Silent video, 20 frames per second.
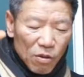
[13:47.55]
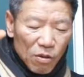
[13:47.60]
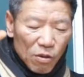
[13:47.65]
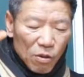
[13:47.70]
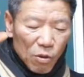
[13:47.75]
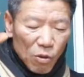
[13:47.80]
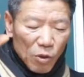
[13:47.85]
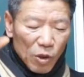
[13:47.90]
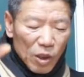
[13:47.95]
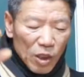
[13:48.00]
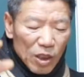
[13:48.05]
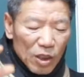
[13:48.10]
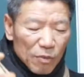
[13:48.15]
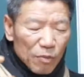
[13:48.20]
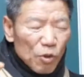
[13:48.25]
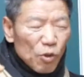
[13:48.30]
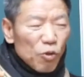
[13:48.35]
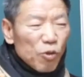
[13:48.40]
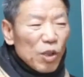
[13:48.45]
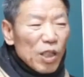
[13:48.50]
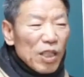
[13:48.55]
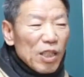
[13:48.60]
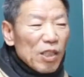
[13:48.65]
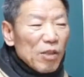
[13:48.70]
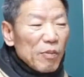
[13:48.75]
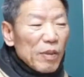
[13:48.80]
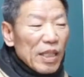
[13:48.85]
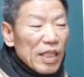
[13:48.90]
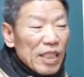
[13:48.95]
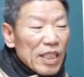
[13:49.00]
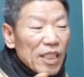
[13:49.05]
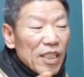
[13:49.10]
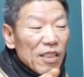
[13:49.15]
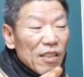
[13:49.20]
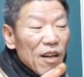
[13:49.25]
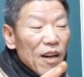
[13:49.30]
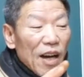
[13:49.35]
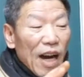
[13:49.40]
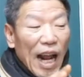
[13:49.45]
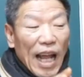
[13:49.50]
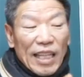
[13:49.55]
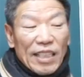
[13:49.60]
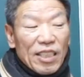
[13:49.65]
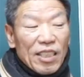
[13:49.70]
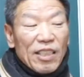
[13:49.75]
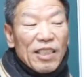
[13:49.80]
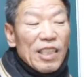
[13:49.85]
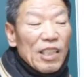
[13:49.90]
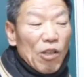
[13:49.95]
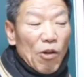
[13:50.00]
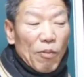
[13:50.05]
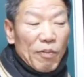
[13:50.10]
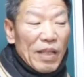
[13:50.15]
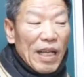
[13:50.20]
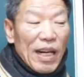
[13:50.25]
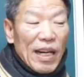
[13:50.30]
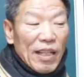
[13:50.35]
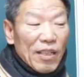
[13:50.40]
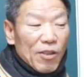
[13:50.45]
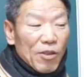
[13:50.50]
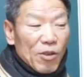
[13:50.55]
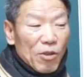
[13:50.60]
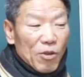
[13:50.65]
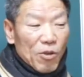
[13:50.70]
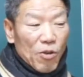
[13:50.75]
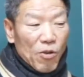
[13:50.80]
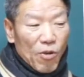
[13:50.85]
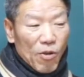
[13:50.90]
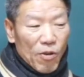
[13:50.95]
요임금 순임금이 신경을 안 쓴 일이 없다라는 거죠.